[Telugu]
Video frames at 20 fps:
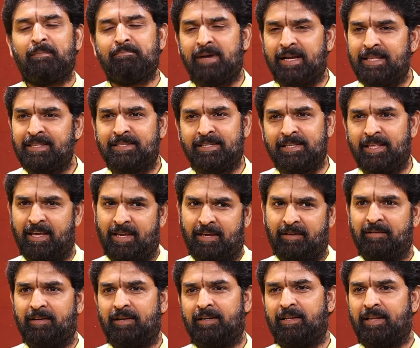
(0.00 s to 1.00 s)
మంచిదే
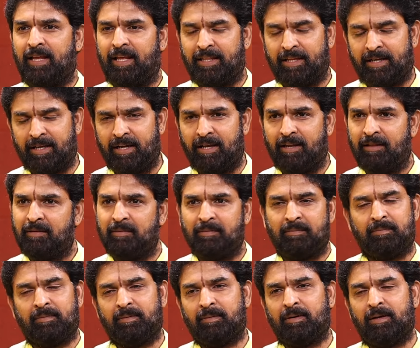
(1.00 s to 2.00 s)
ఎదగాలి
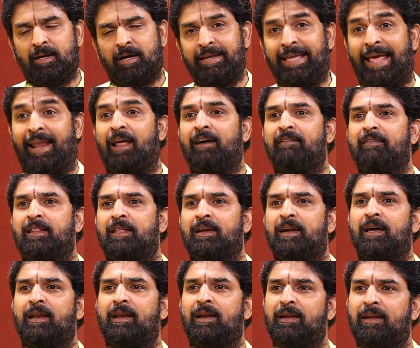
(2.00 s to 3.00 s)
ఎలా
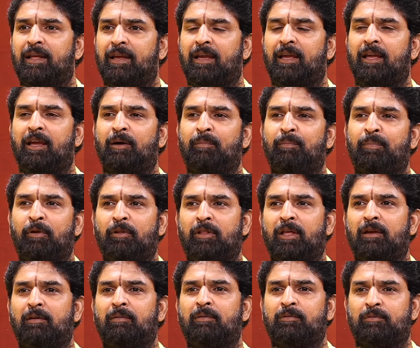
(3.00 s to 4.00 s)
వెదగాలంటే
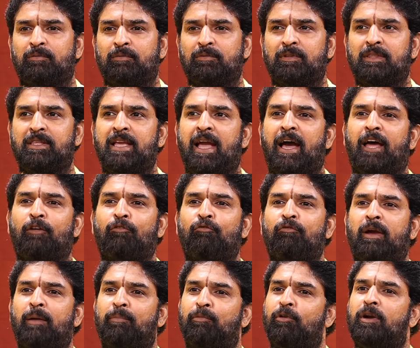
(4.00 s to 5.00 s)
అభ్యుదయం జ్ఞానం
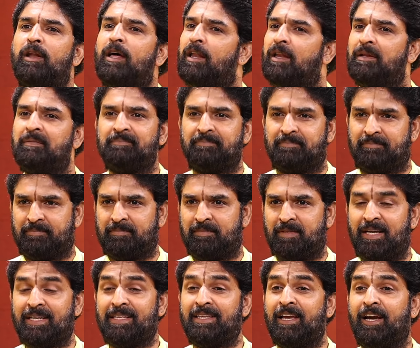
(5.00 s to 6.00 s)
వైపు ఉండాలి
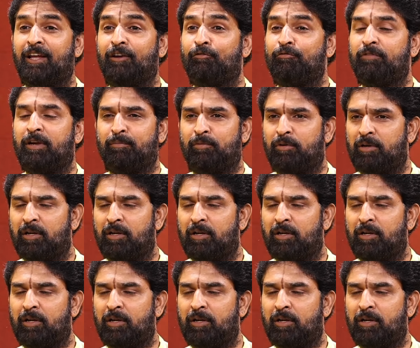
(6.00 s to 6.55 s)
అజ్ఞానం వైపు